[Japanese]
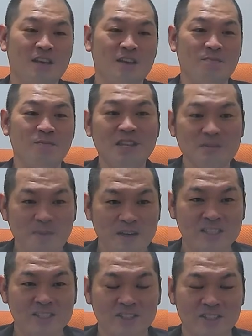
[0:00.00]

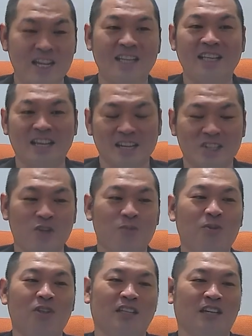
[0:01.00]
ミニマリストになりたいなと
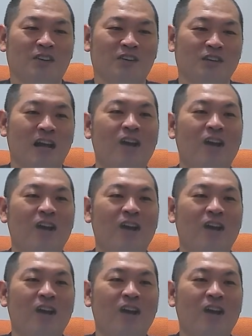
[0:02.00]
思って、こう、